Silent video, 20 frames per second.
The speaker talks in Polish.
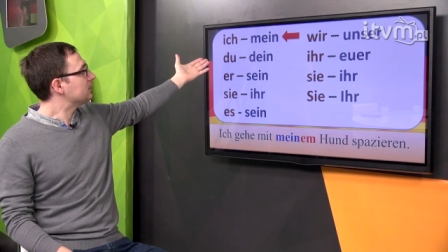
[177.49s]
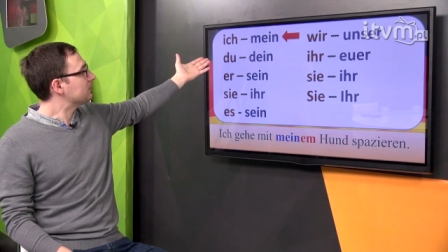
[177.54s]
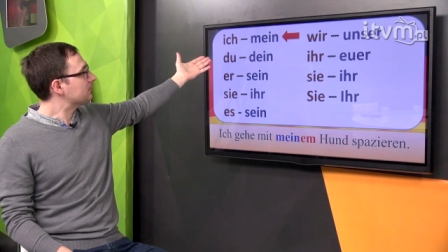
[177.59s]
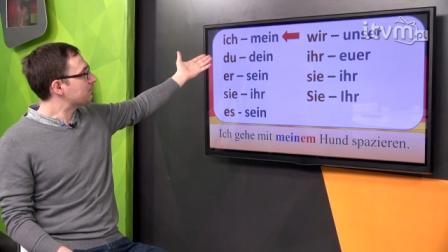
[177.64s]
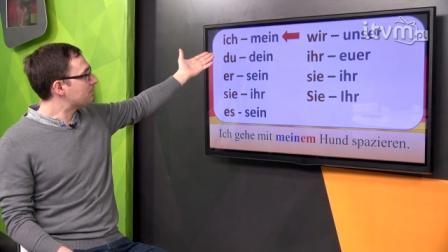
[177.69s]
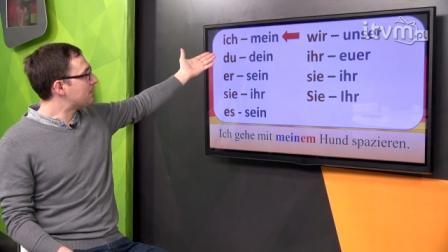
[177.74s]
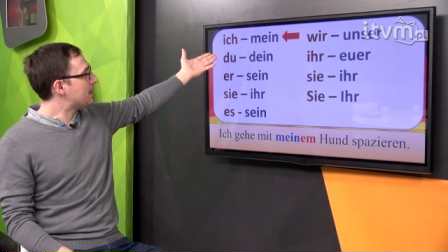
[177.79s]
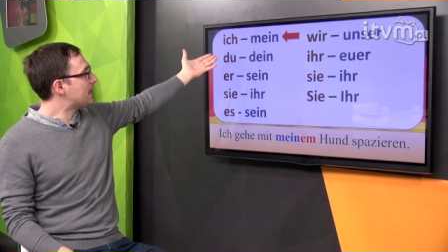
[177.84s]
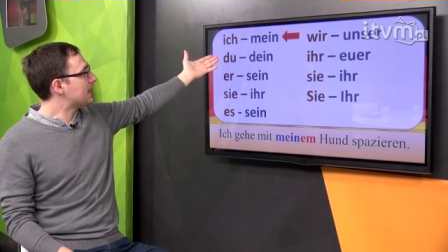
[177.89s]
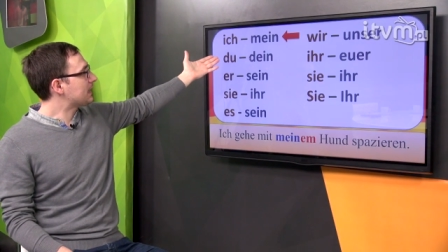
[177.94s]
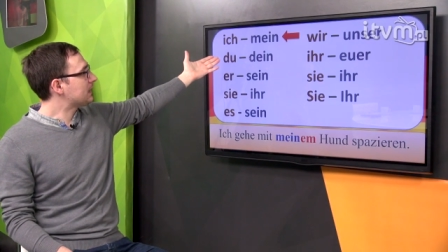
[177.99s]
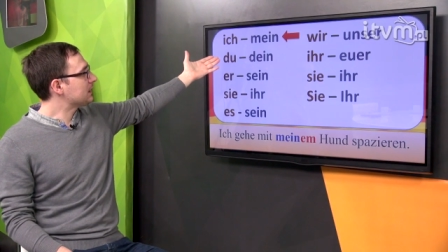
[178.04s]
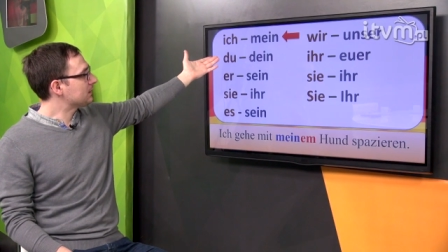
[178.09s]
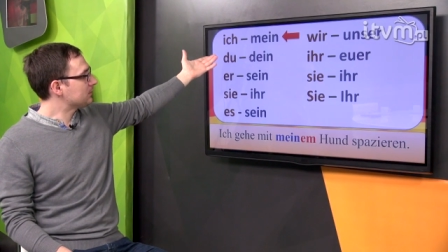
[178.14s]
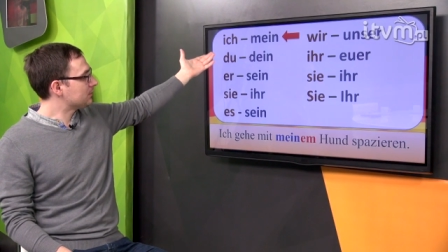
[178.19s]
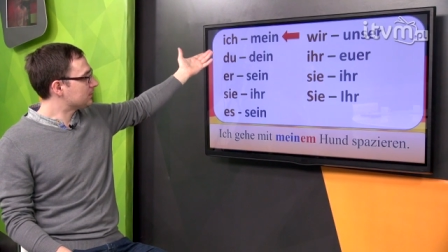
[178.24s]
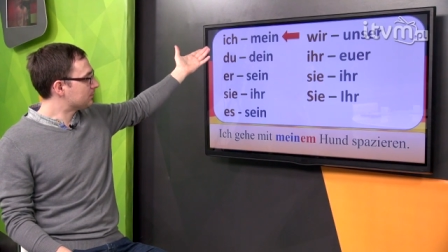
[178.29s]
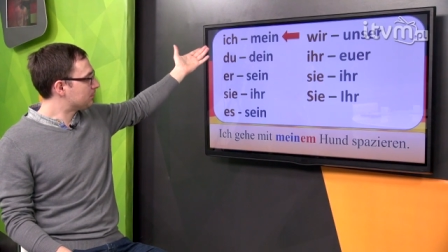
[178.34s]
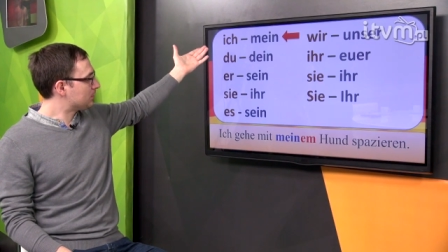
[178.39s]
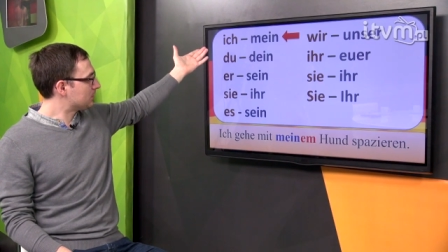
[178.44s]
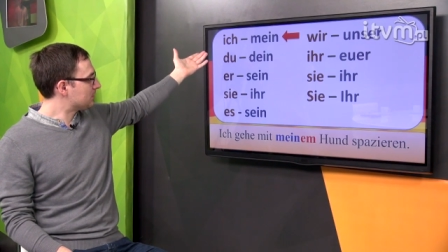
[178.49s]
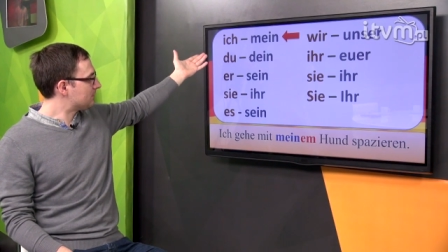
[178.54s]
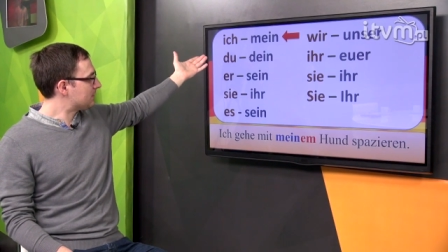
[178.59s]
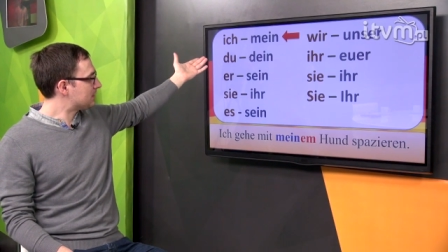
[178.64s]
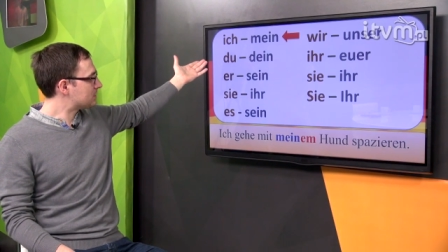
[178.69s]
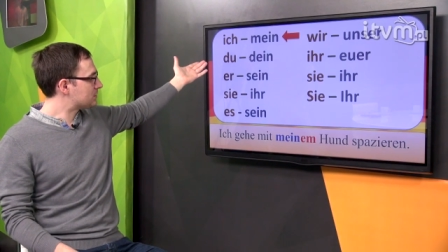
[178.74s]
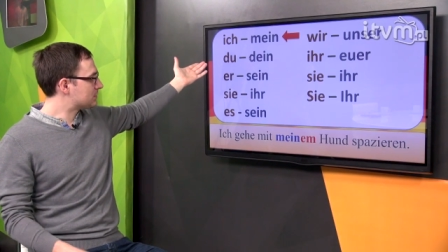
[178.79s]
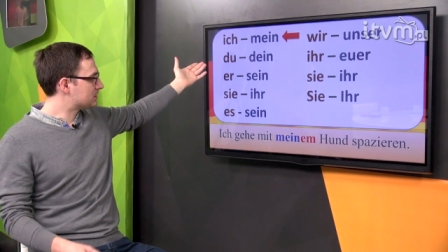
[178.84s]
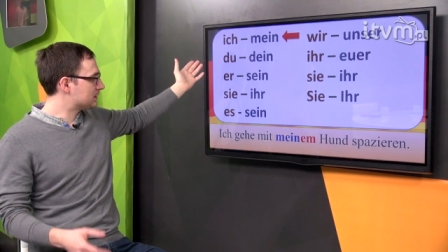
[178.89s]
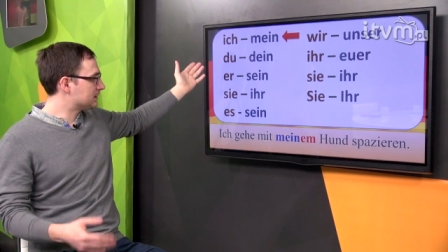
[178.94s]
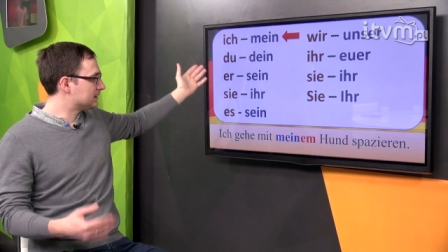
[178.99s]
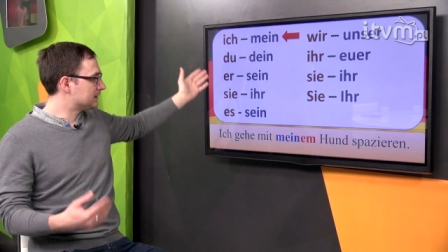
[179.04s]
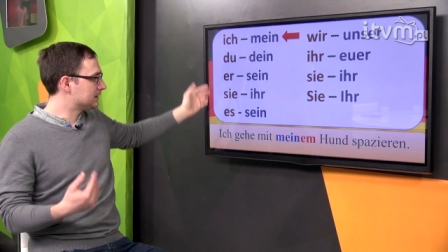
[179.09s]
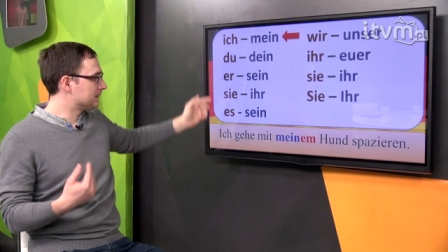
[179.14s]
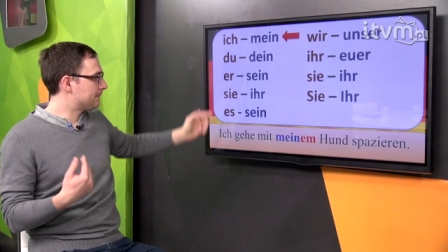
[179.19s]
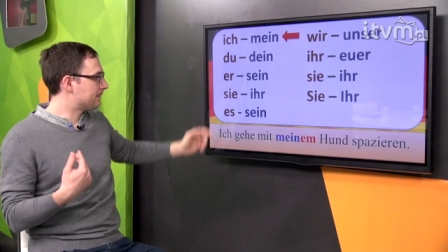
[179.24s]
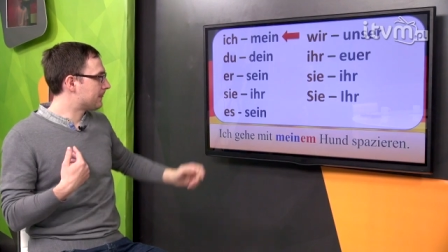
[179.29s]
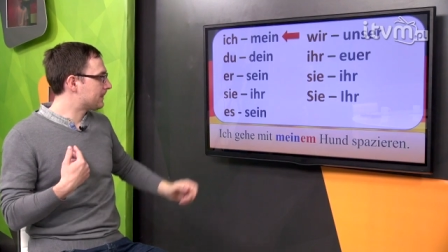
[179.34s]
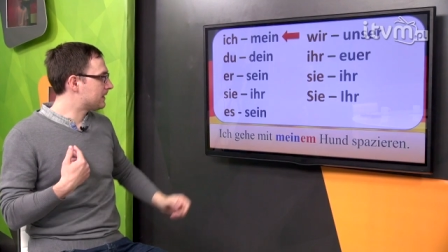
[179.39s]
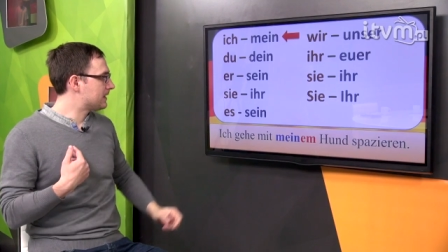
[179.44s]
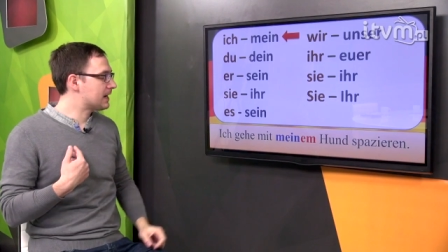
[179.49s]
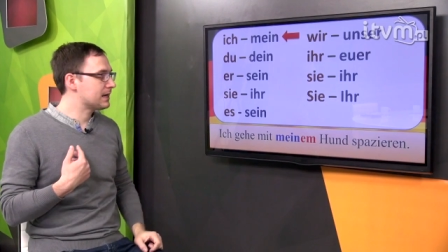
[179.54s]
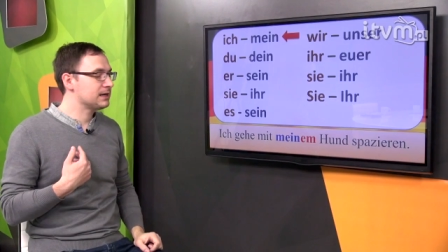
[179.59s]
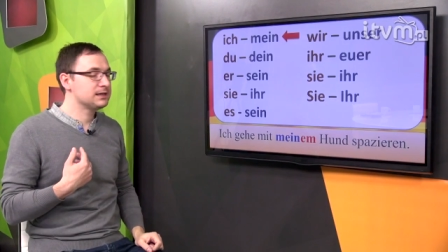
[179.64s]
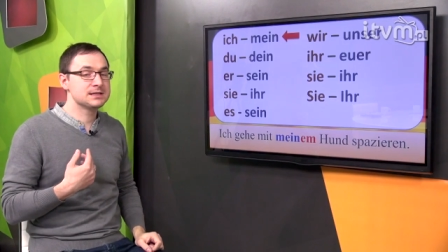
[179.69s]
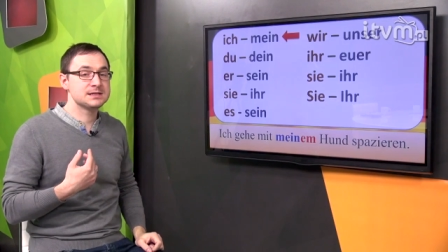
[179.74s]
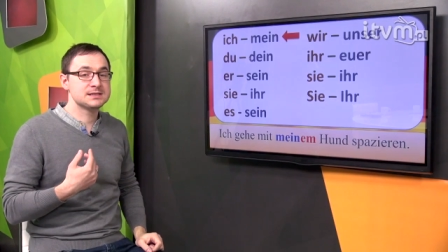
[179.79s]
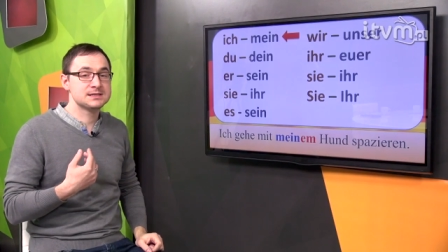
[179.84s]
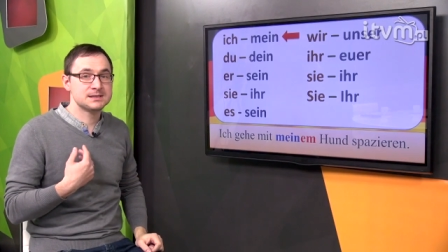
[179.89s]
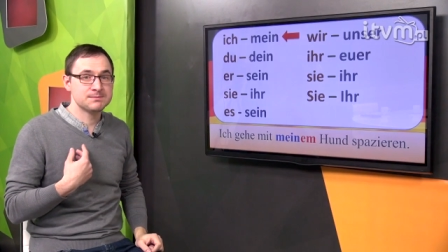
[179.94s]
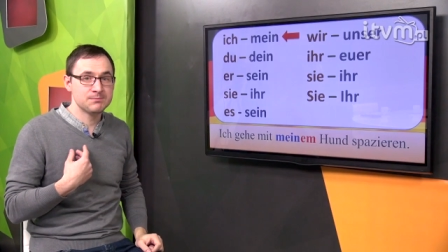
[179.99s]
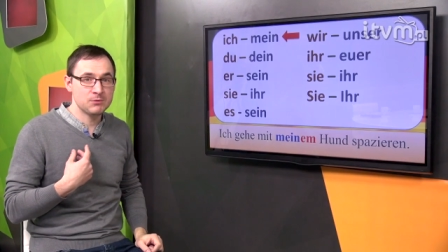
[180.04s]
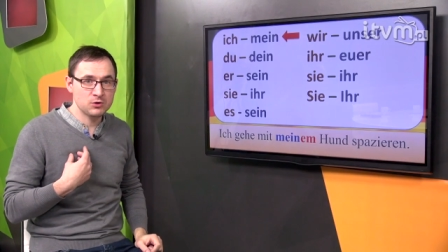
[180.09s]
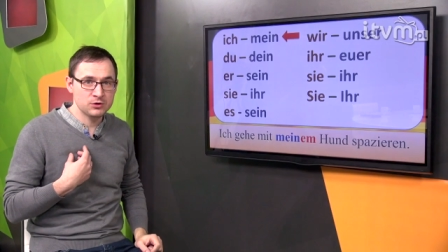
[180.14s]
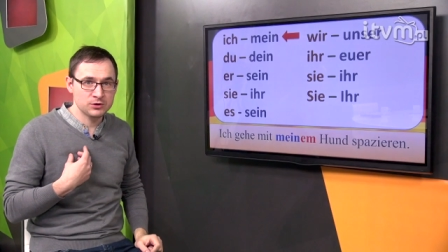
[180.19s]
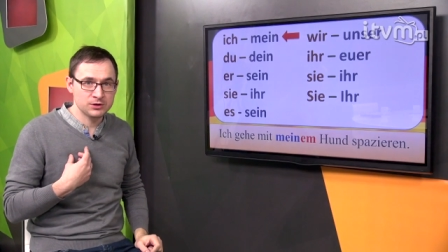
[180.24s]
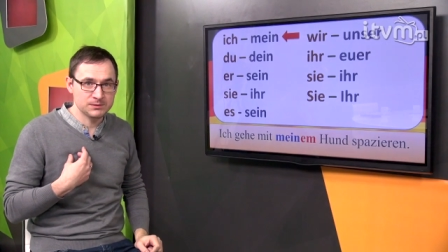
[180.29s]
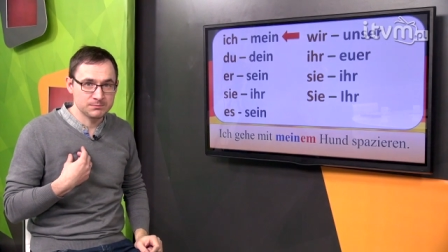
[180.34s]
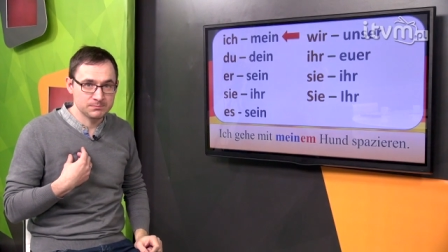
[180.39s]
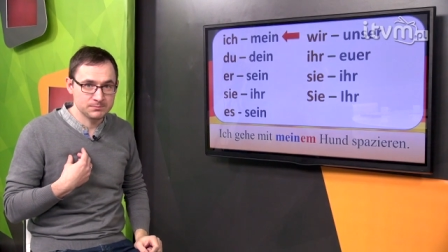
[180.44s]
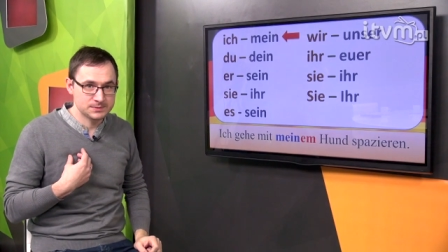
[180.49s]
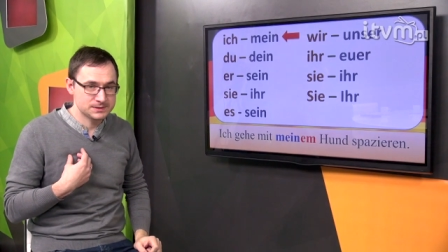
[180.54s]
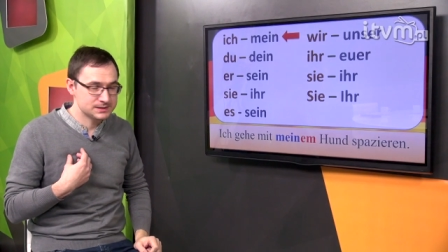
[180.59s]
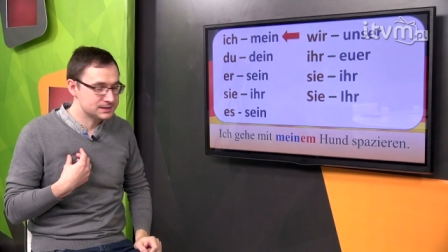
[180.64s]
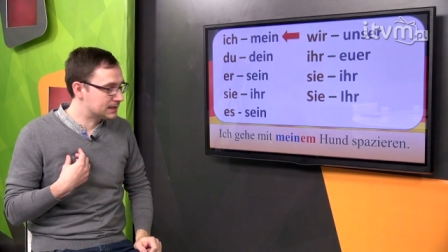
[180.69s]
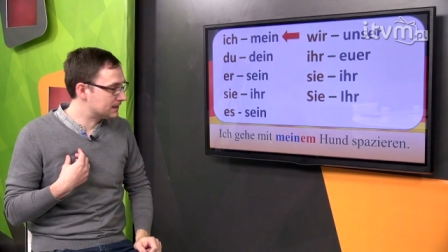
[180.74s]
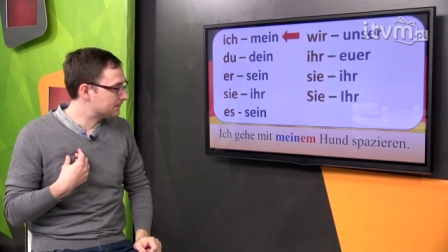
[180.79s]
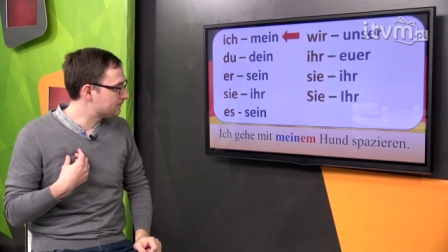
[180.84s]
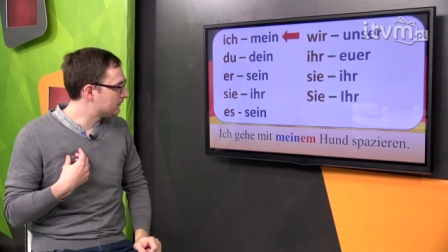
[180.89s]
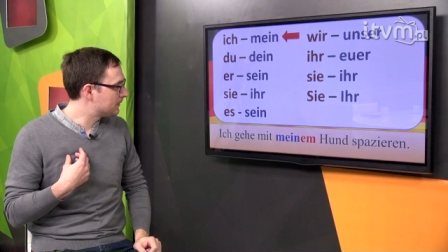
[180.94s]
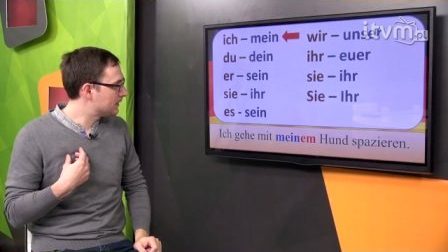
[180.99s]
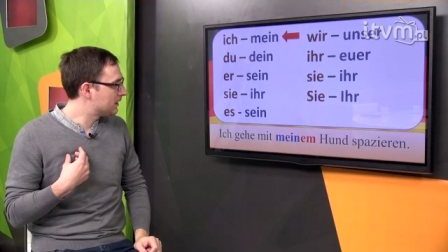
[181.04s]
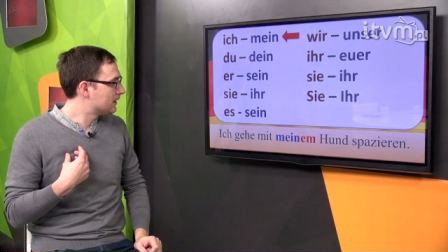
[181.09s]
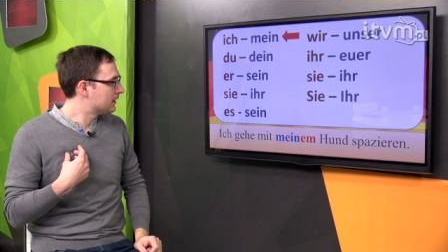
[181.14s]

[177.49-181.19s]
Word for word: mine, ponieważ e, ja idę z moim psem